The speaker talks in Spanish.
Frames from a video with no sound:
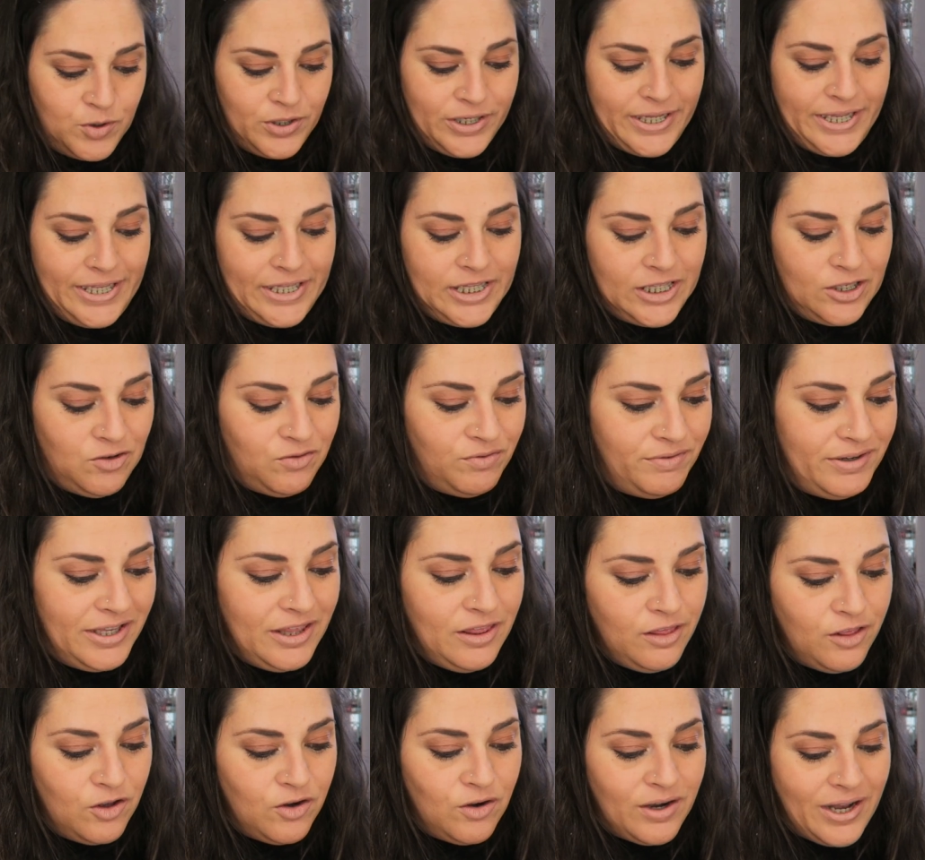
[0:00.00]
Porque estos
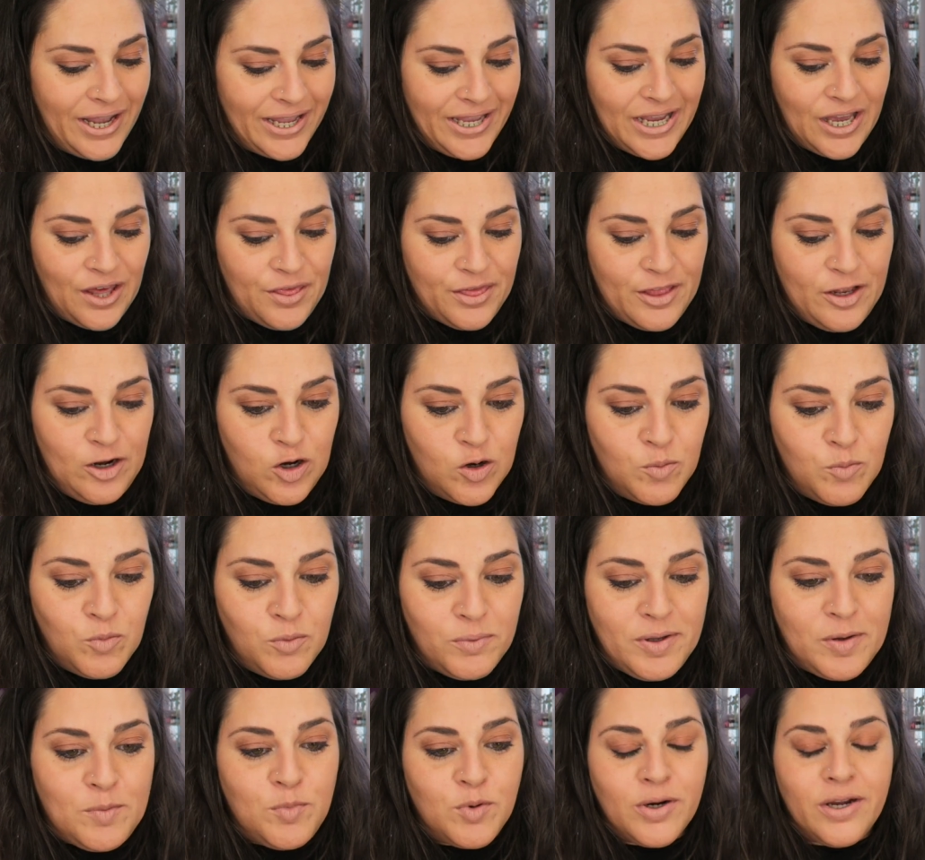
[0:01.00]
vídeos hay que hacerlos
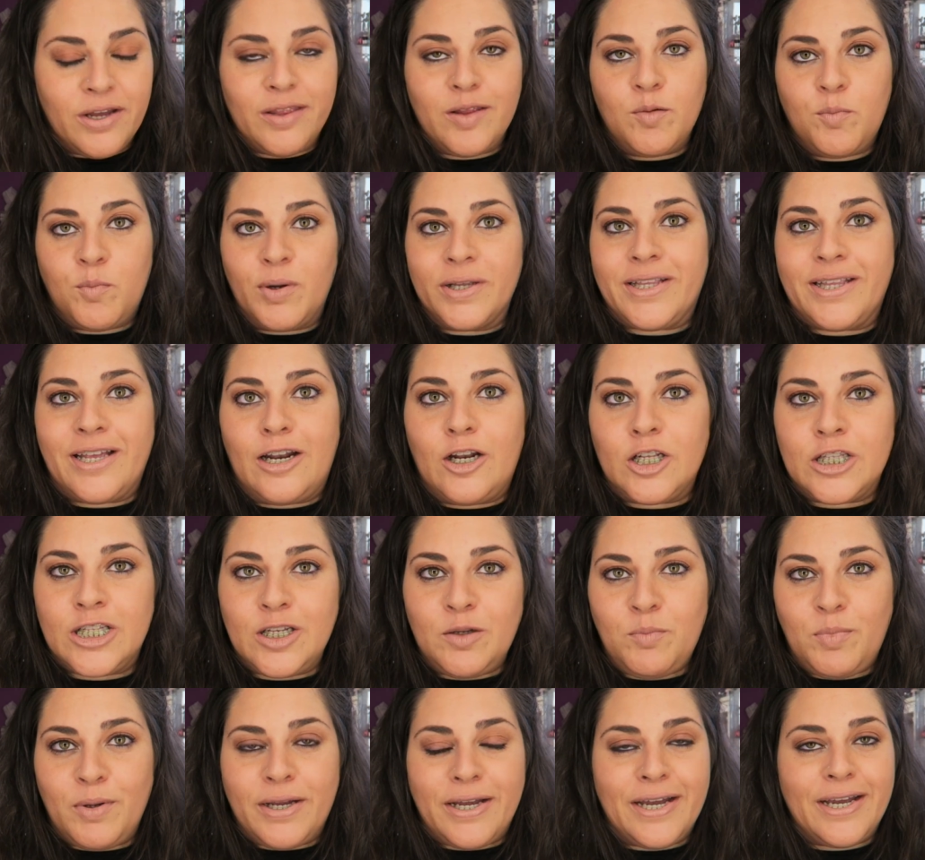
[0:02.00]
muy bien porque después está lo
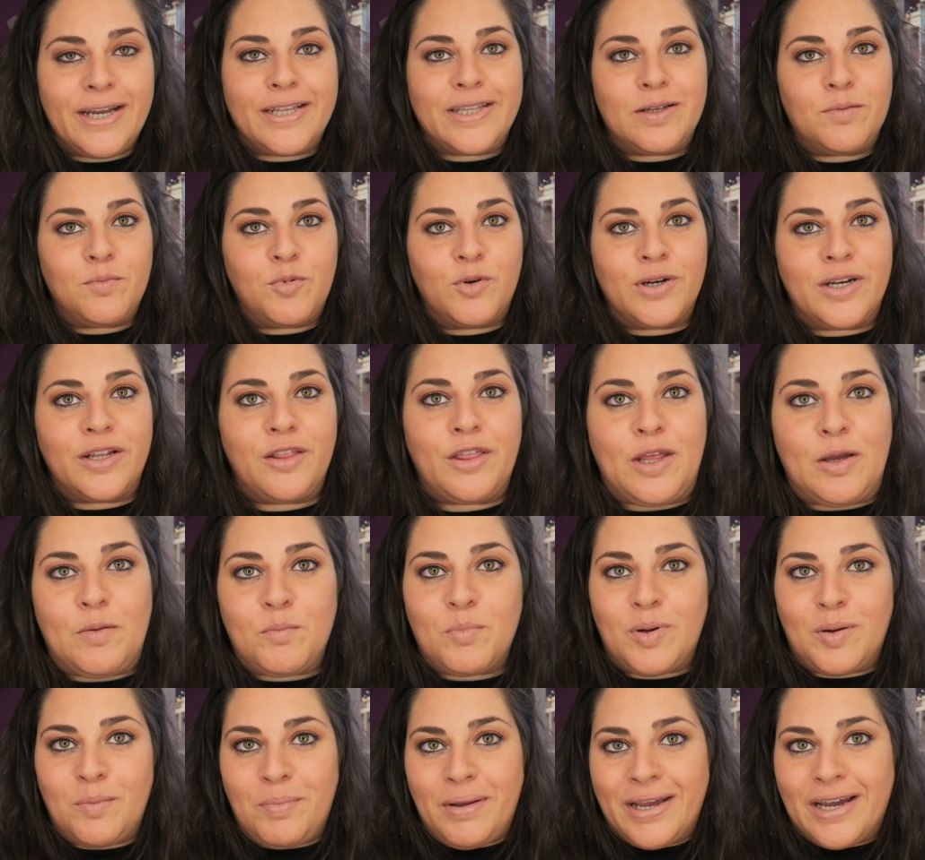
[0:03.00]
típica que te pone
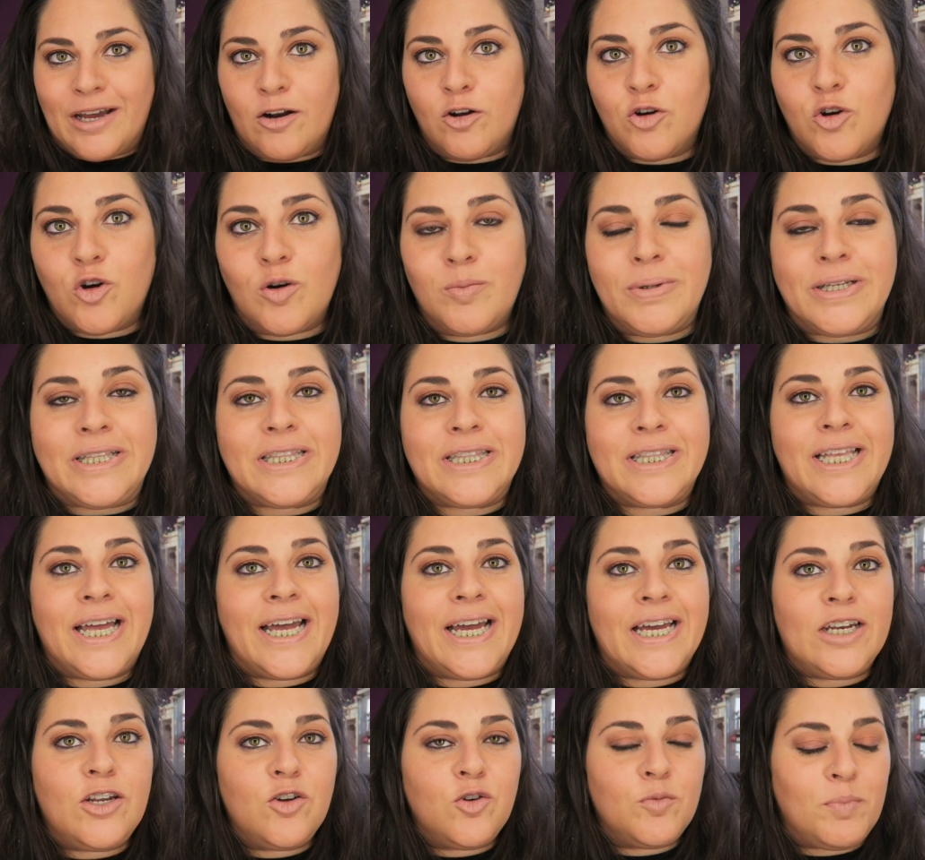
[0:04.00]
siempre pega los
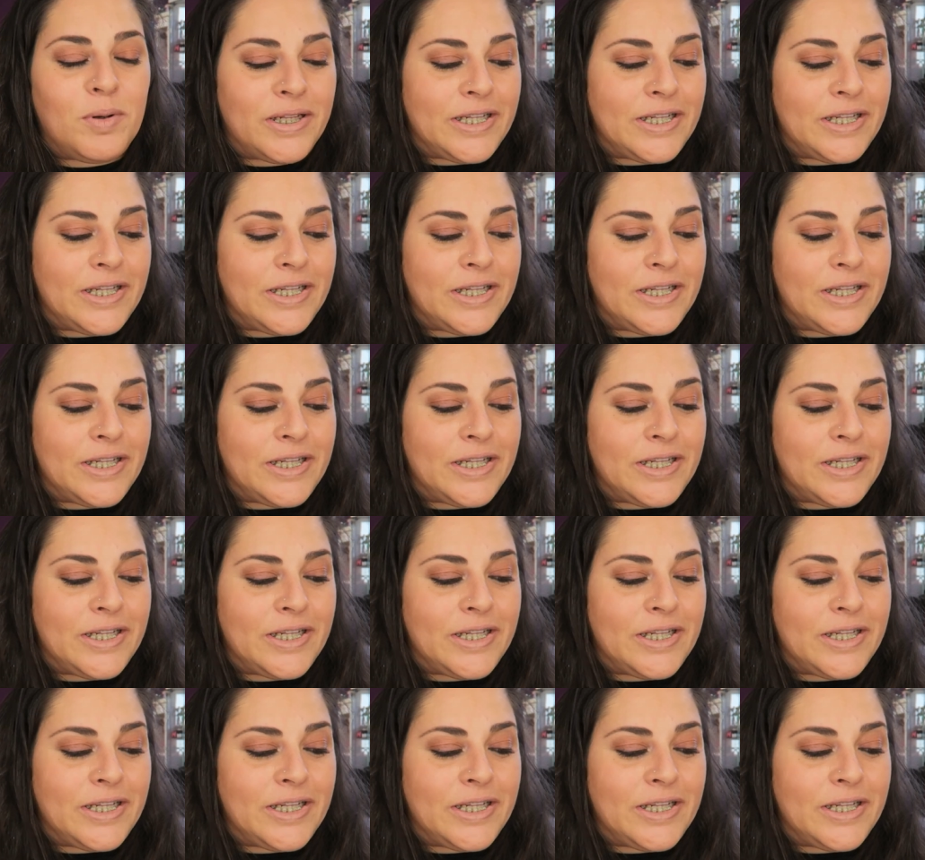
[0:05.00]
comentarios,